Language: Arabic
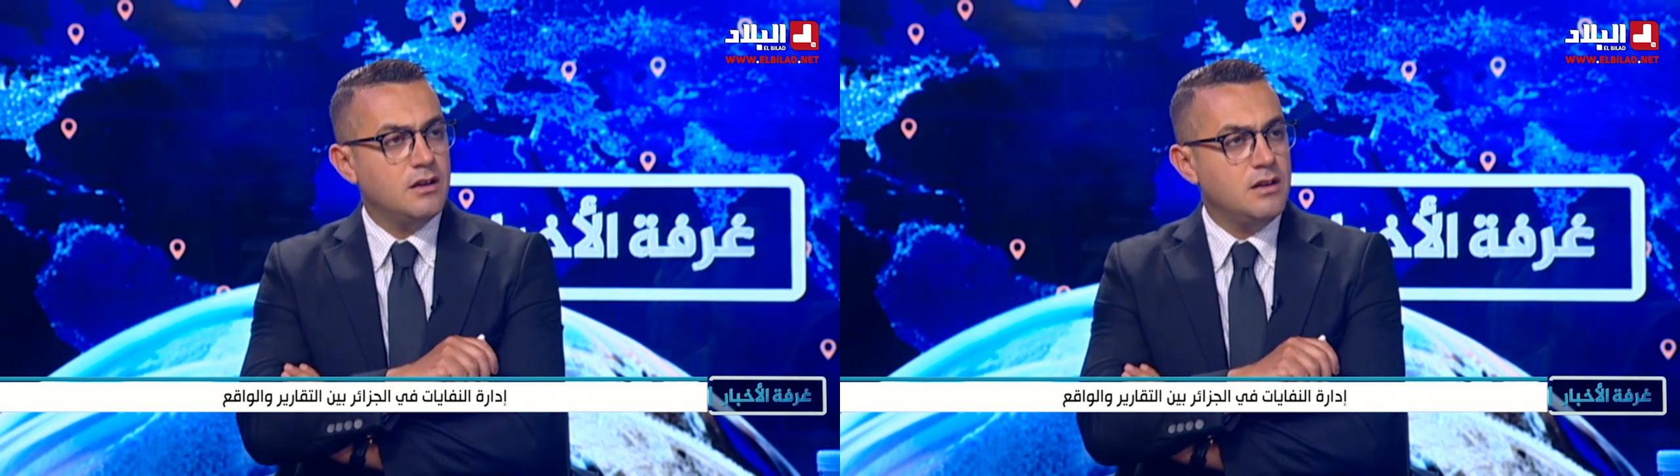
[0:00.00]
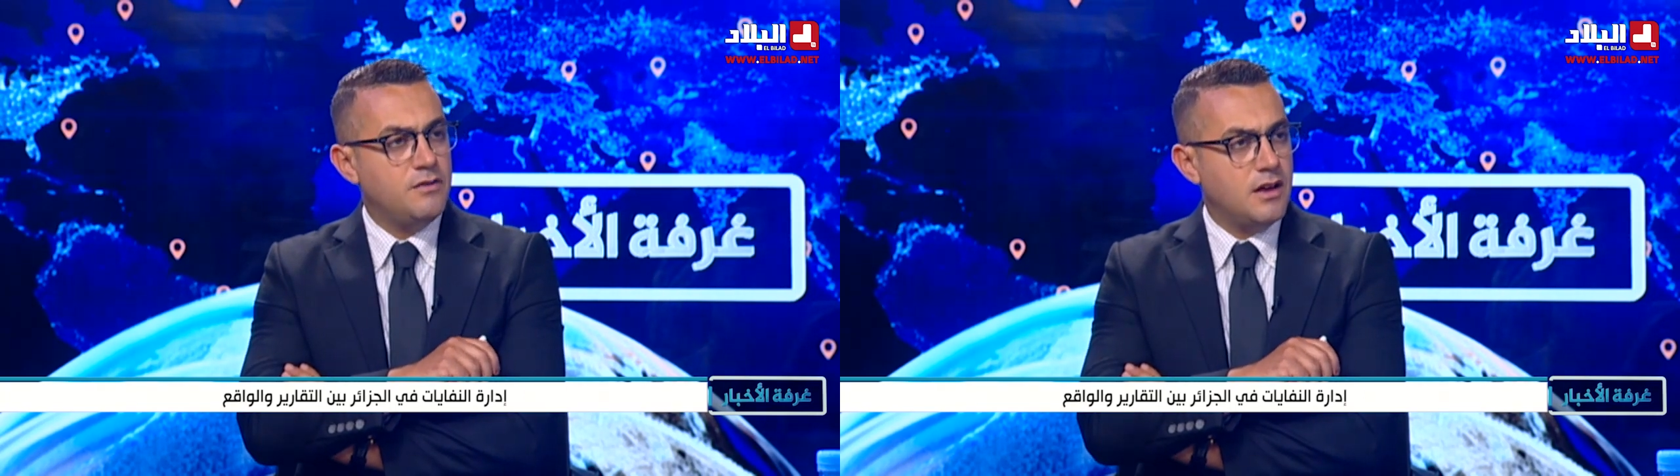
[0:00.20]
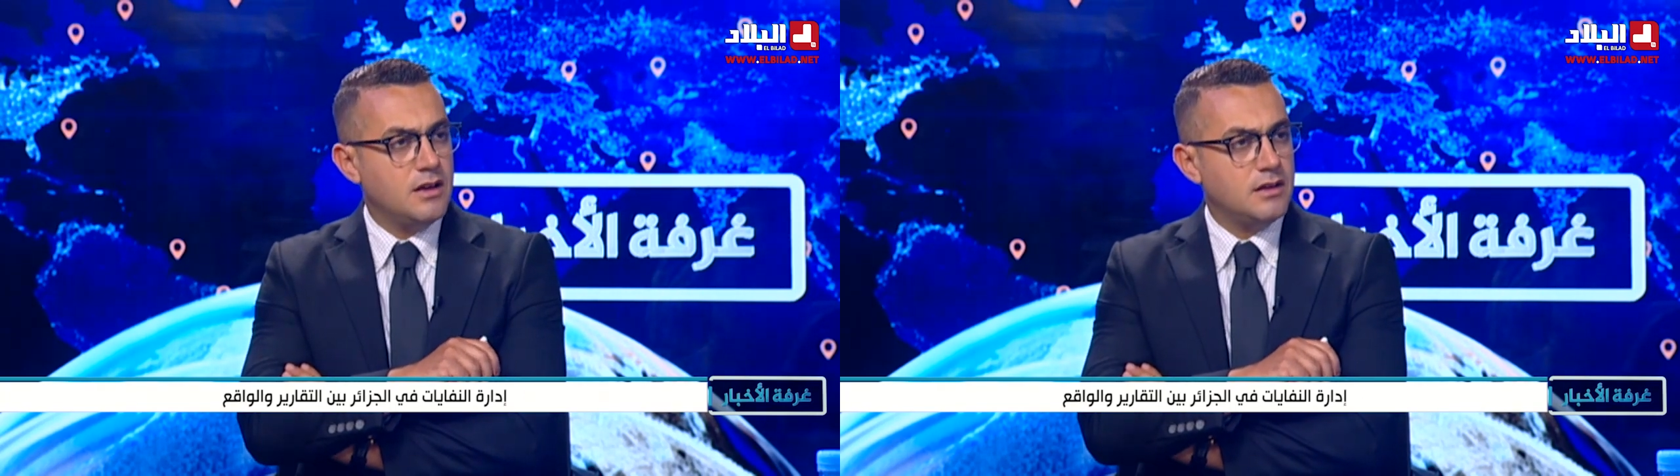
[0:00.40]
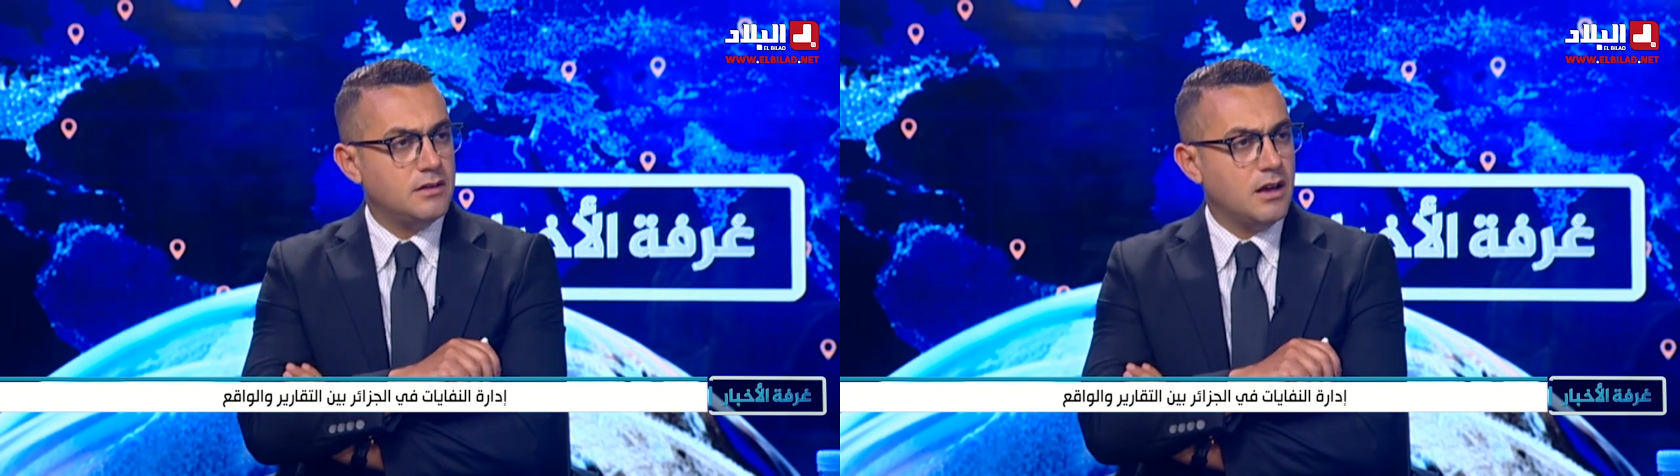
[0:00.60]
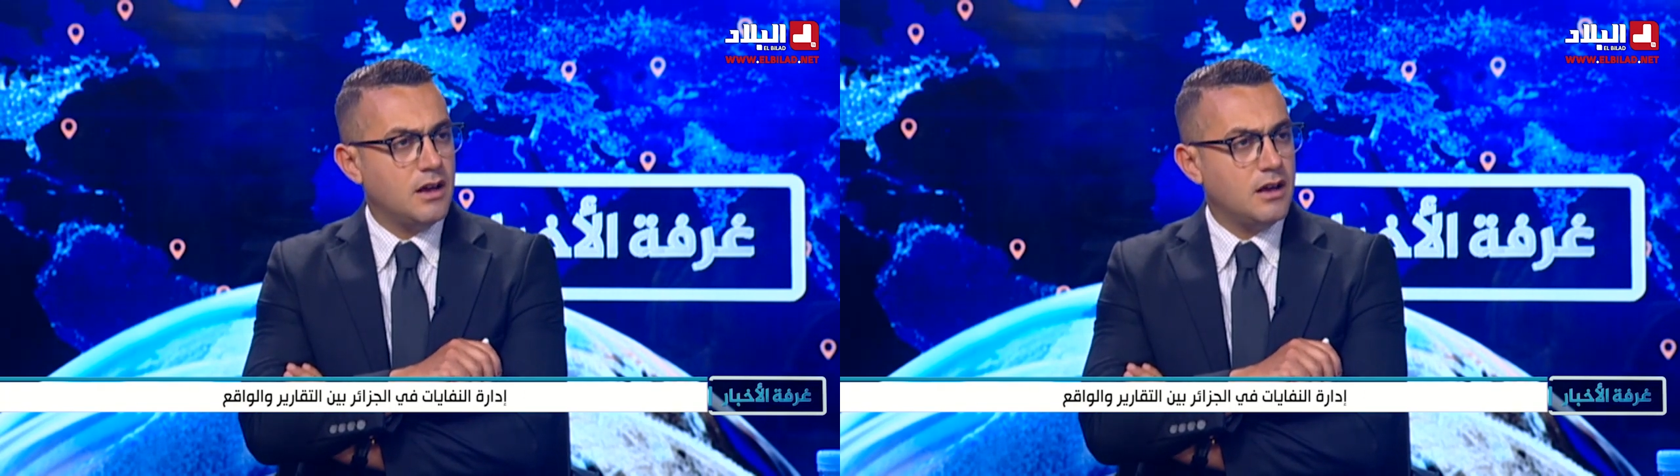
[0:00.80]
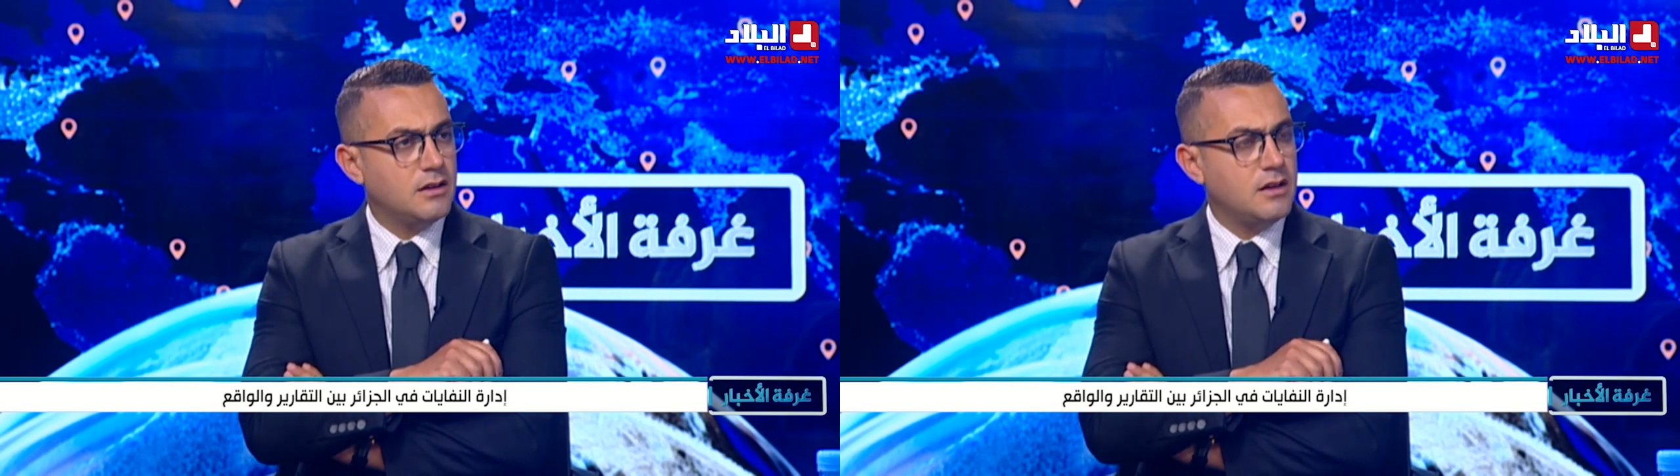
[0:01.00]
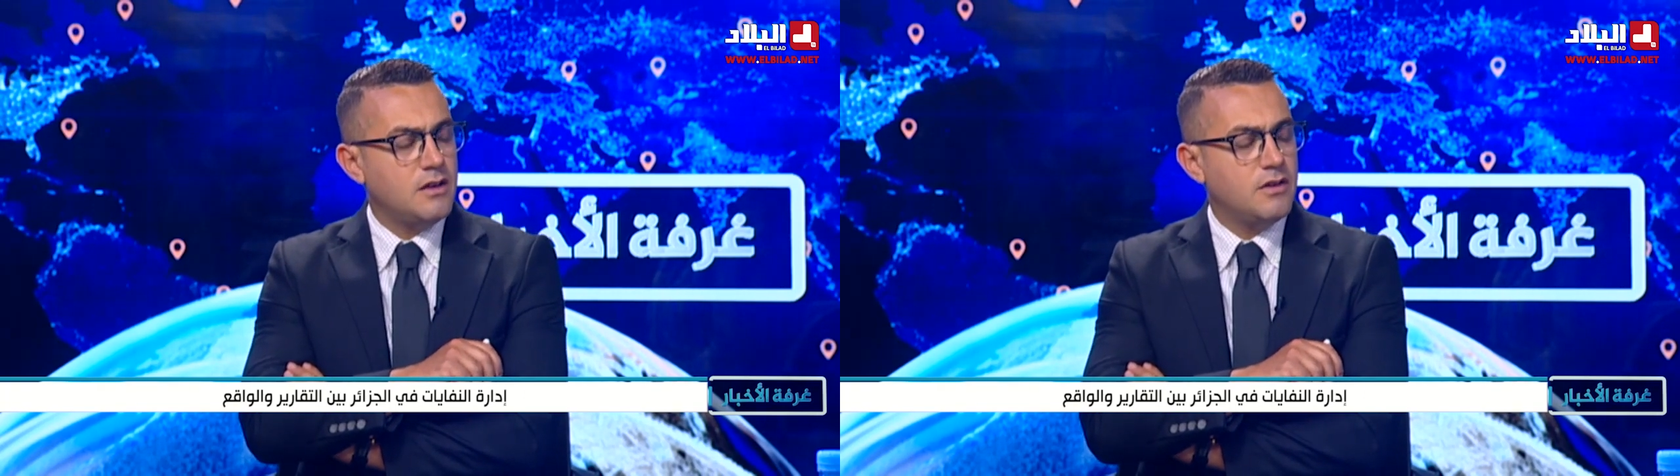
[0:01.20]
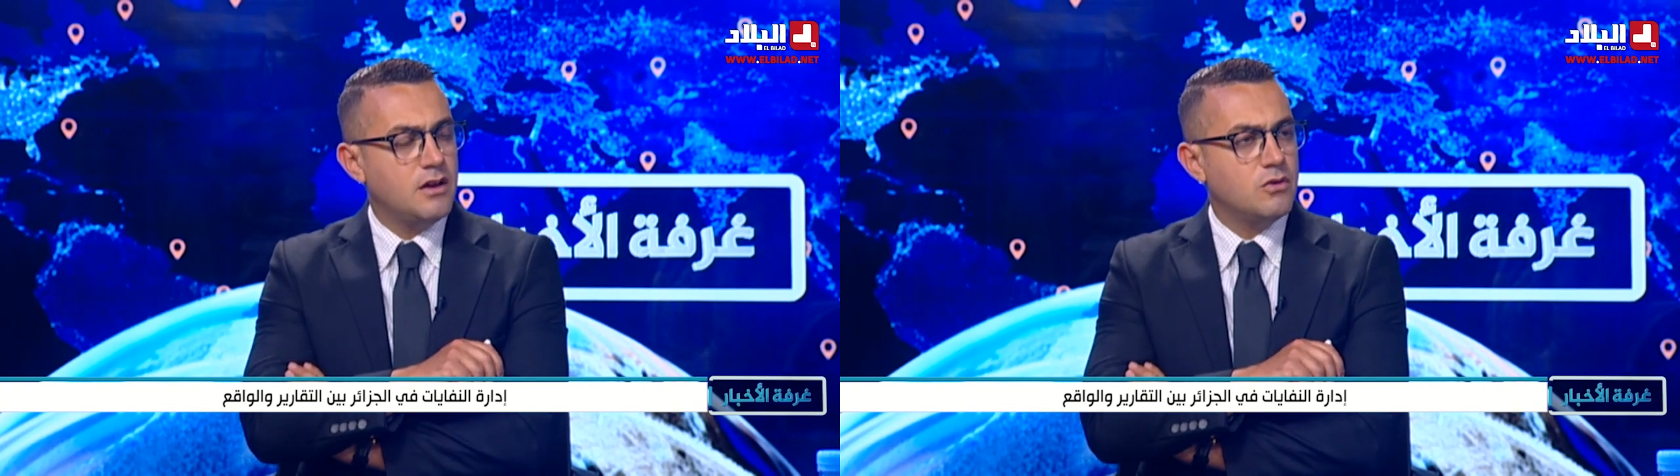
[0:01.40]
نفاياتها
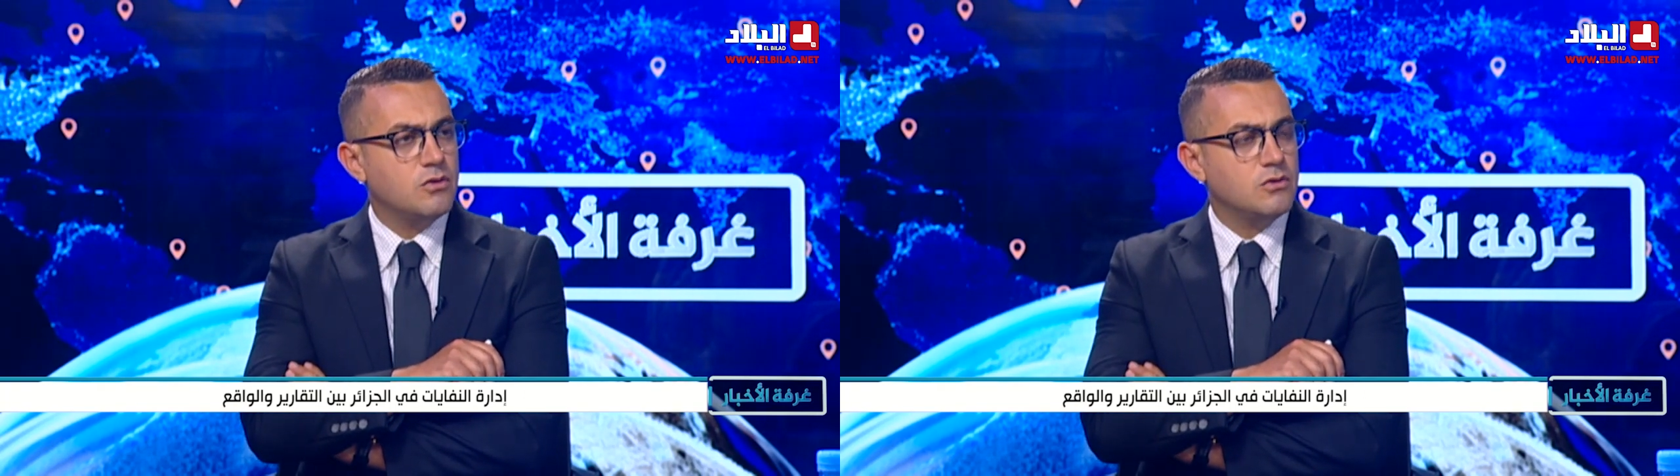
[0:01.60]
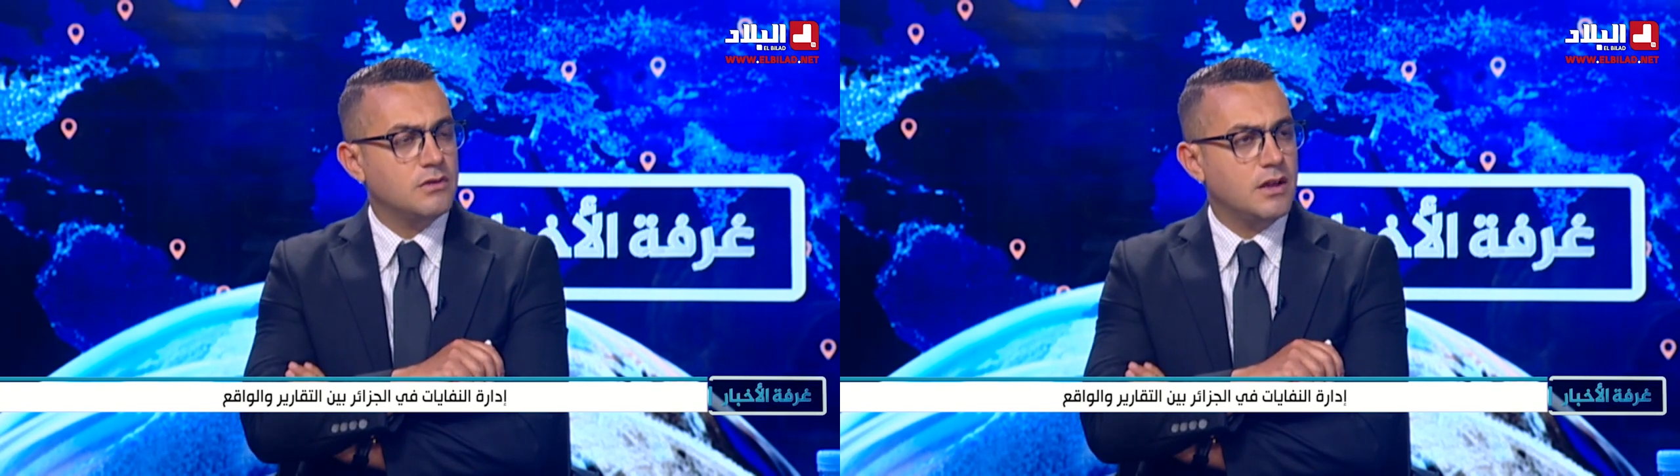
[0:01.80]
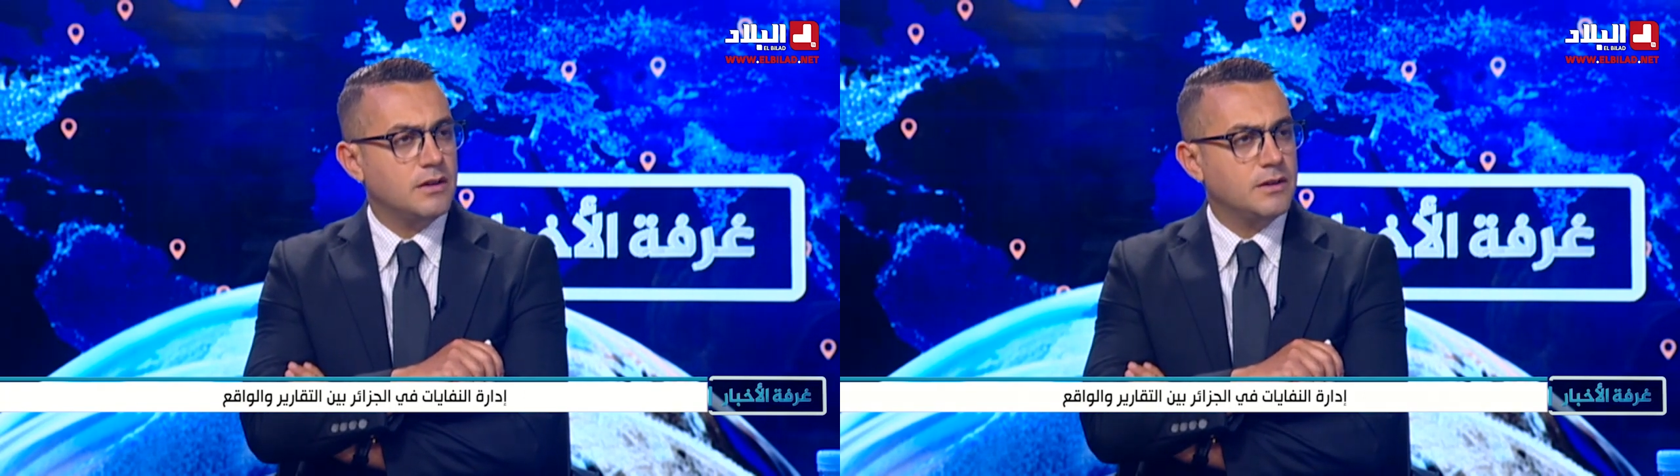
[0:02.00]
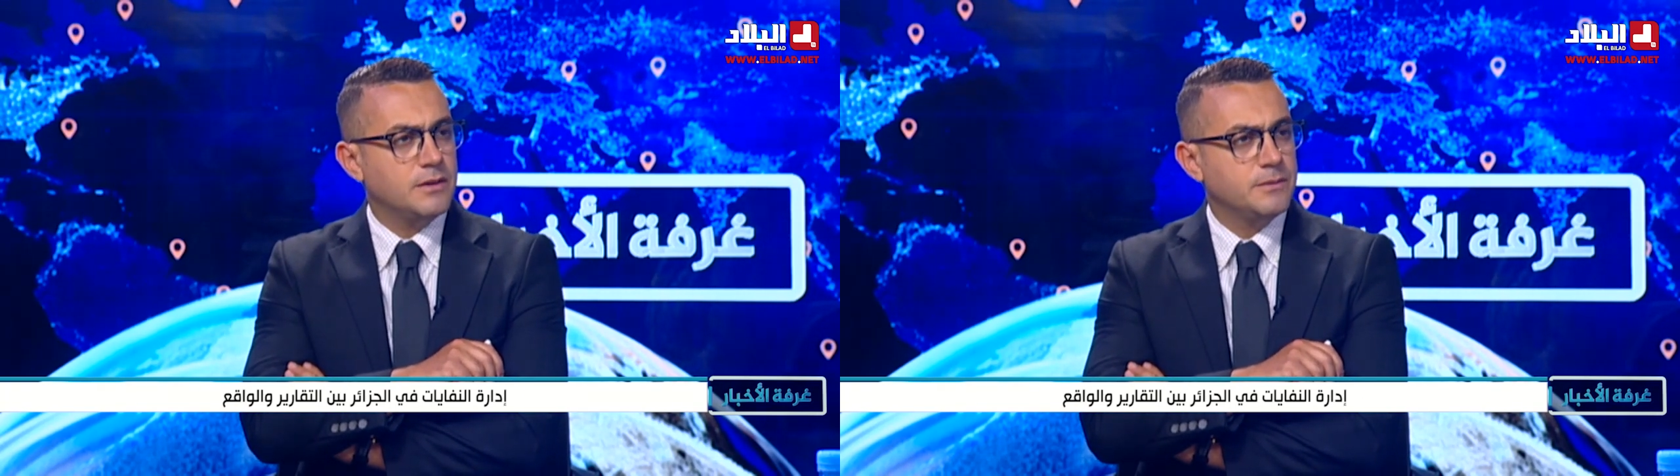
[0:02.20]
كيف يكون ذلك؟